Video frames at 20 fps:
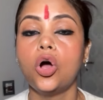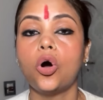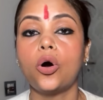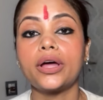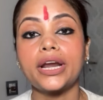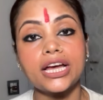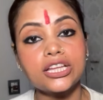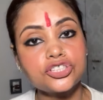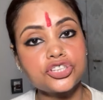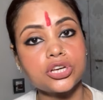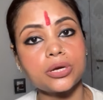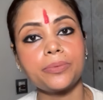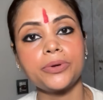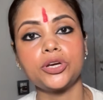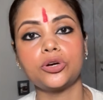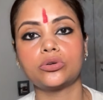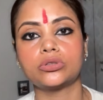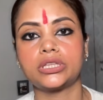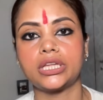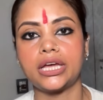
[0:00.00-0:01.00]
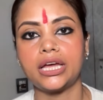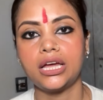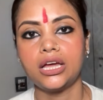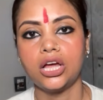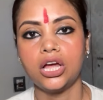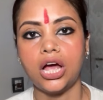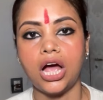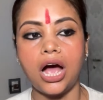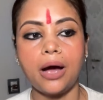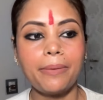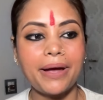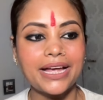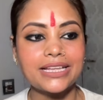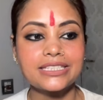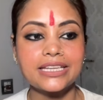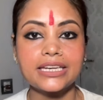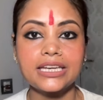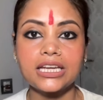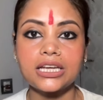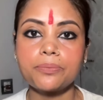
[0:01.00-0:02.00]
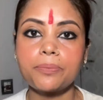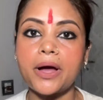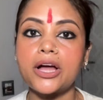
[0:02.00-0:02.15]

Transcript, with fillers: और अच्छे भी होते हैं अब ऐसा नहीं कि